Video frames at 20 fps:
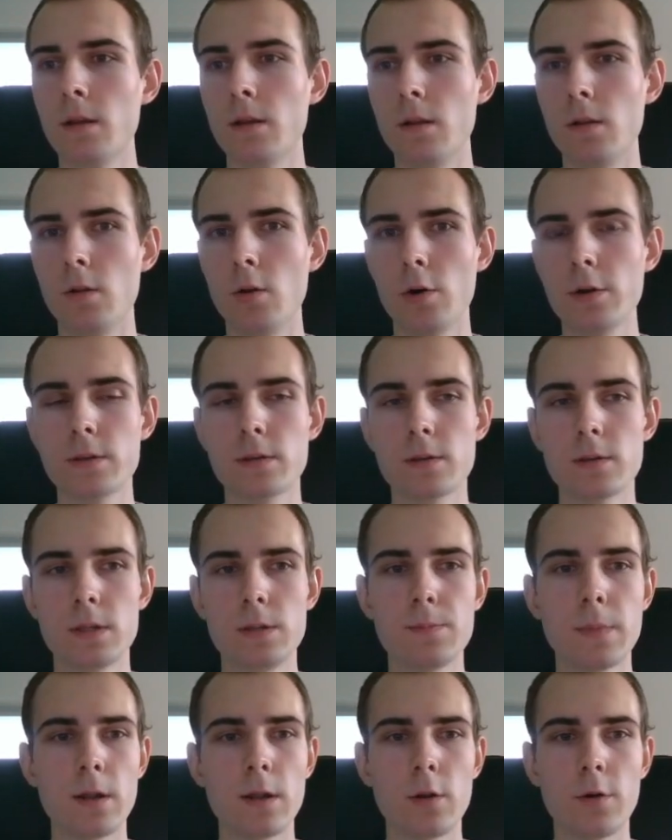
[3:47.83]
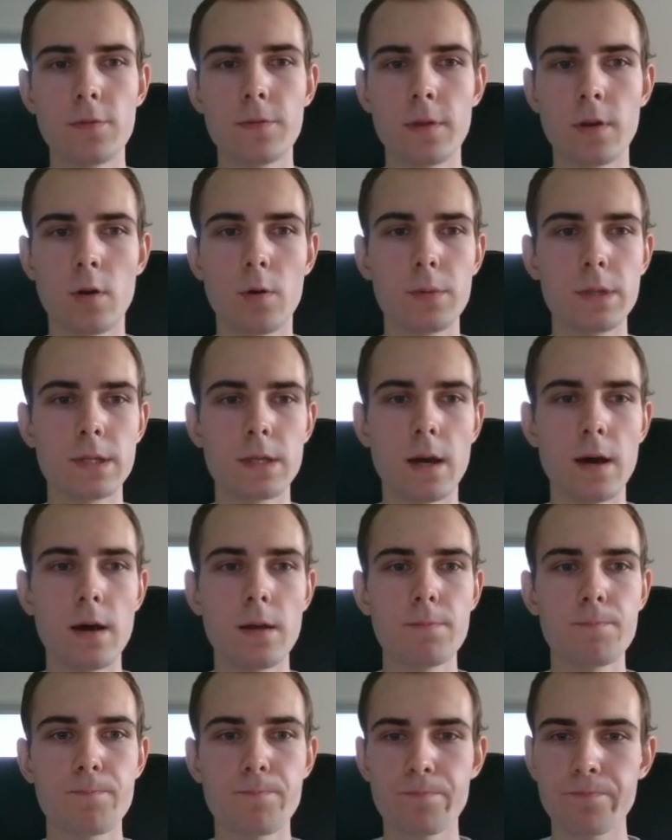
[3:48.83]
Leute, sieht man dann oft in den
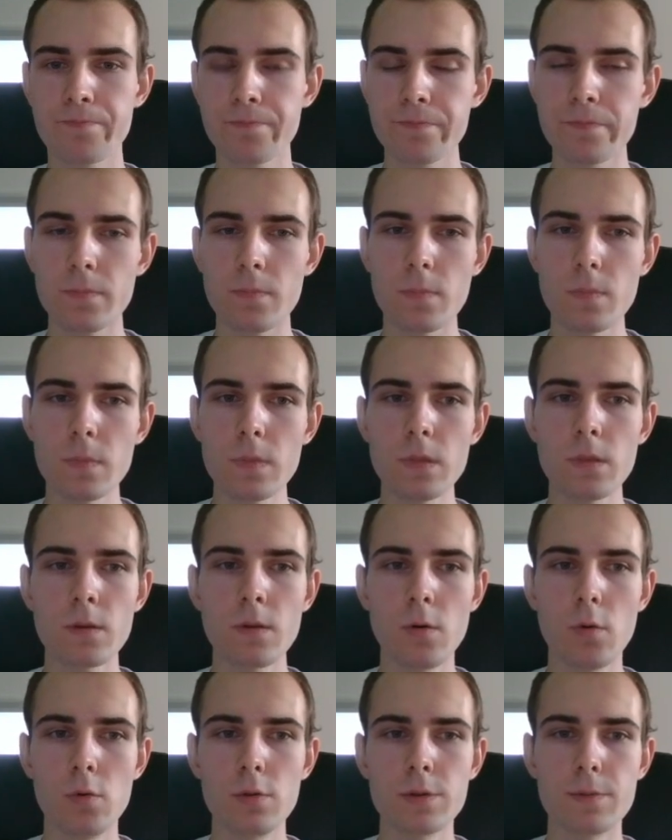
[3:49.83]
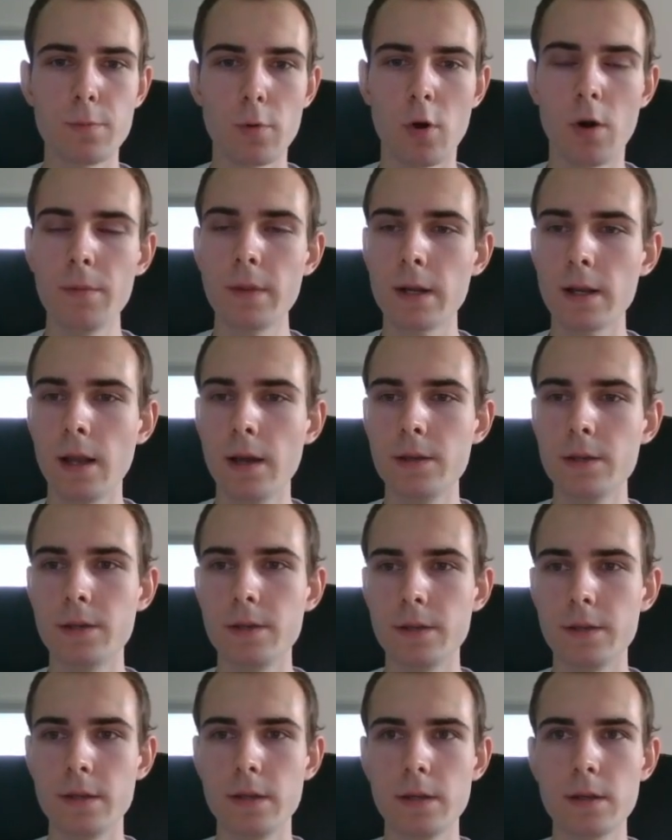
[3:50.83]
Kommentaren und bekommt dann gleich
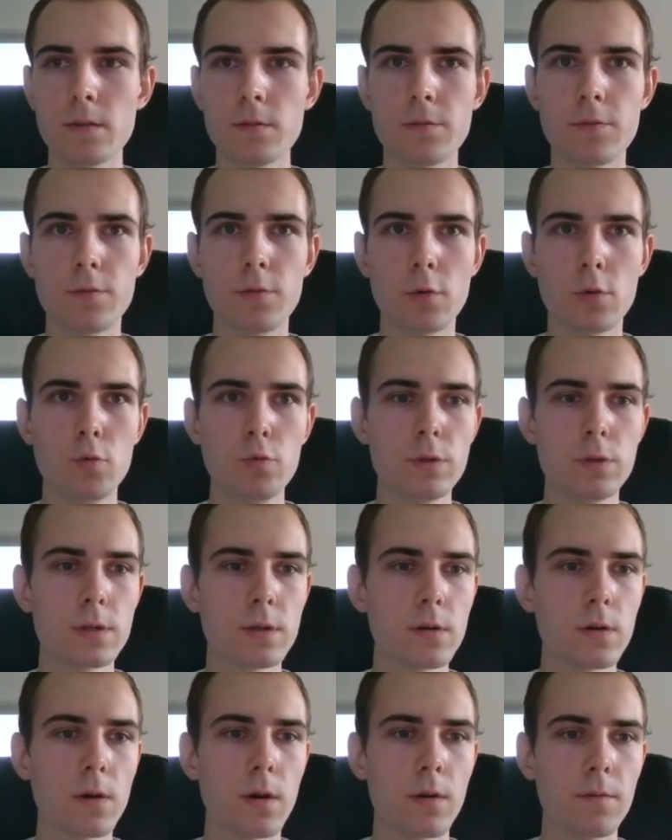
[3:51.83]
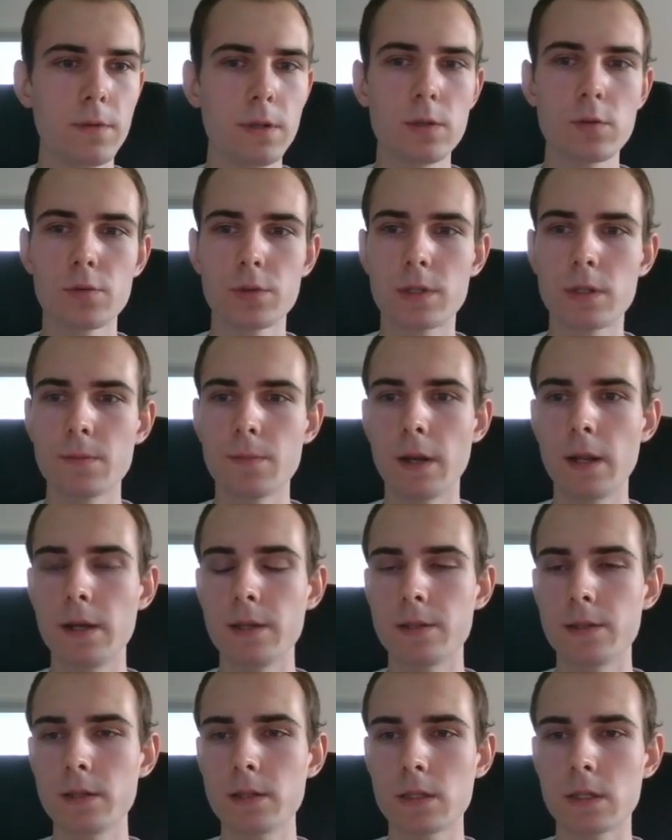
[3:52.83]
Ideen für gute äh, Videos, die man
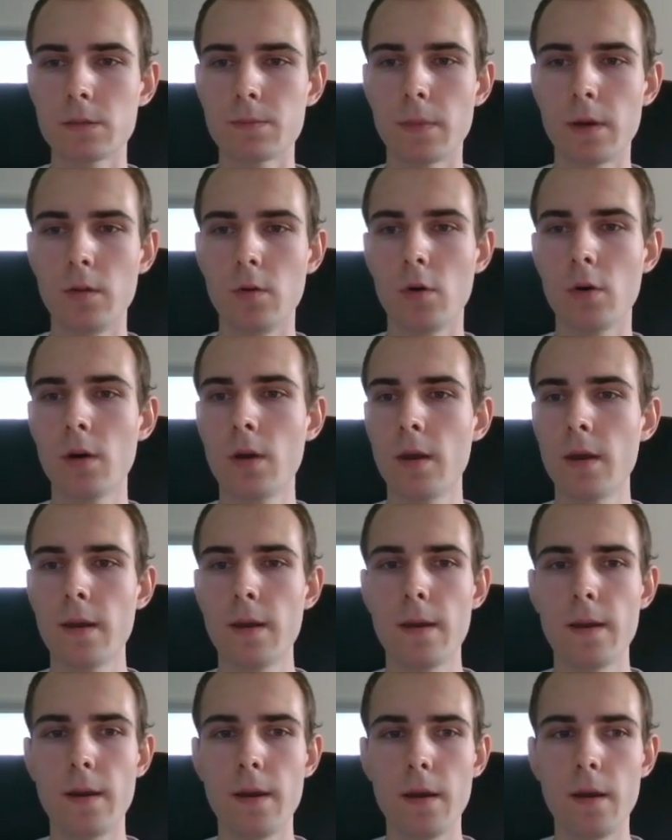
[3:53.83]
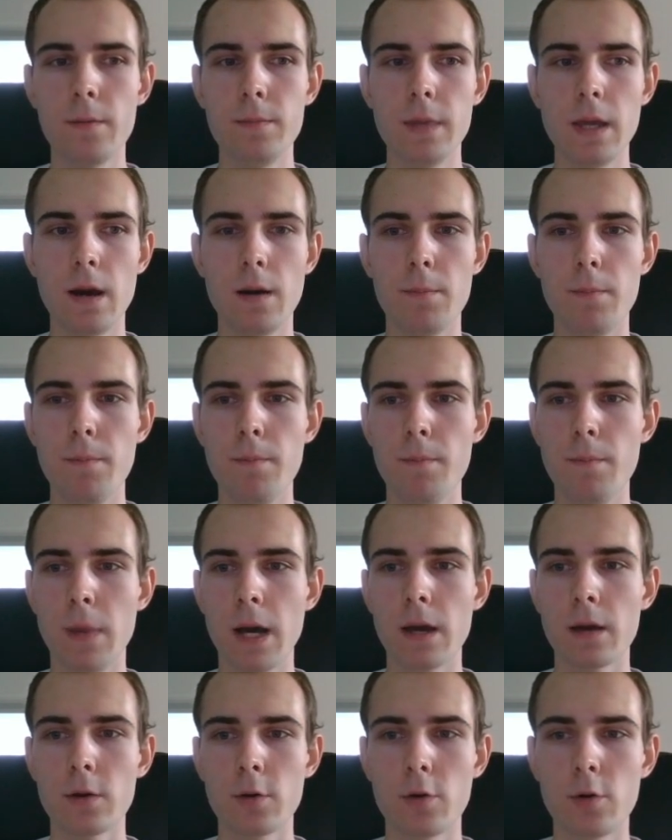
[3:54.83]
als nächstes mal noch ähm, ja,
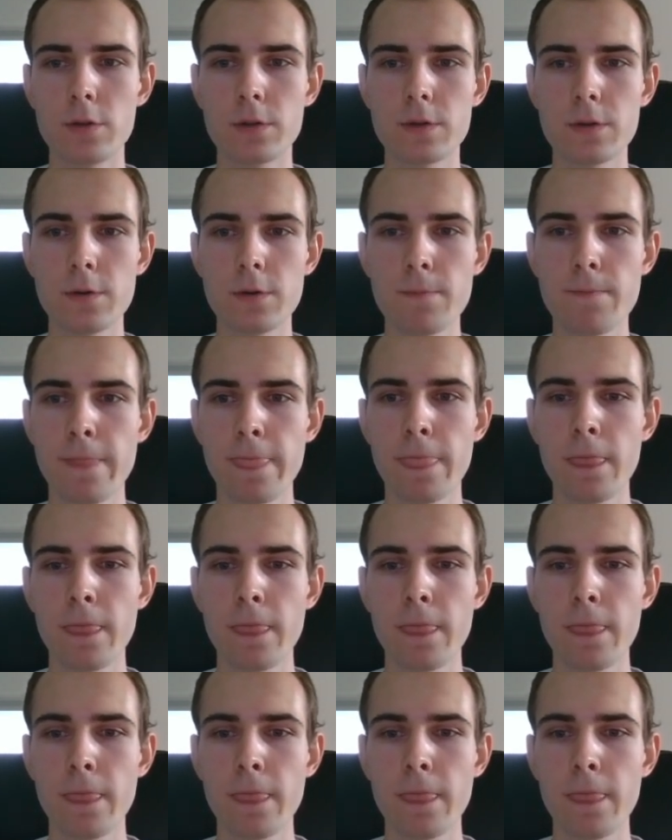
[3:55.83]
machen könnte.